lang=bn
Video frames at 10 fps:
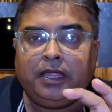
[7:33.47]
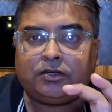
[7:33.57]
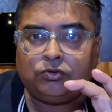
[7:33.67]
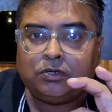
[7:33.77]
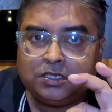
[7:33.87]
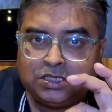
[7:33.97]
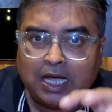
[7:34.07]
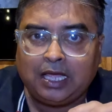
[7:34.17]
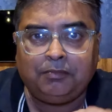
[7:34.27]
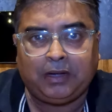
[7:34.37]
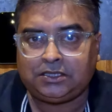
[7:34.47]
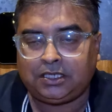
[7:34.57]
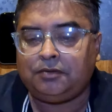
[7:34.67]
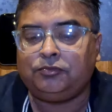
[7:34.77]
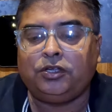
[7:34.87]
একটুখানি ঝাল
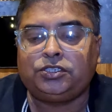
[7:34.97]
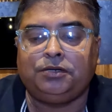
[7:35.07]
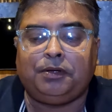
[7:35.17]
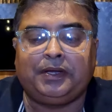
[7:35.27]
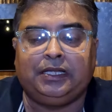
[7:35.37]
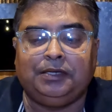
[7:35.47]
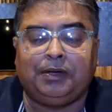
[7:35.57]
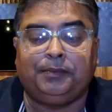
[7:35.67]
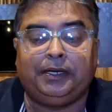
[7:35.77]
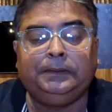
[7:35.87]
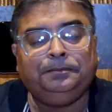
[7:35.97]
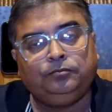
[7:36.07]
বাচ্চারা মনে হয় সেভাবে খেতে পারবে না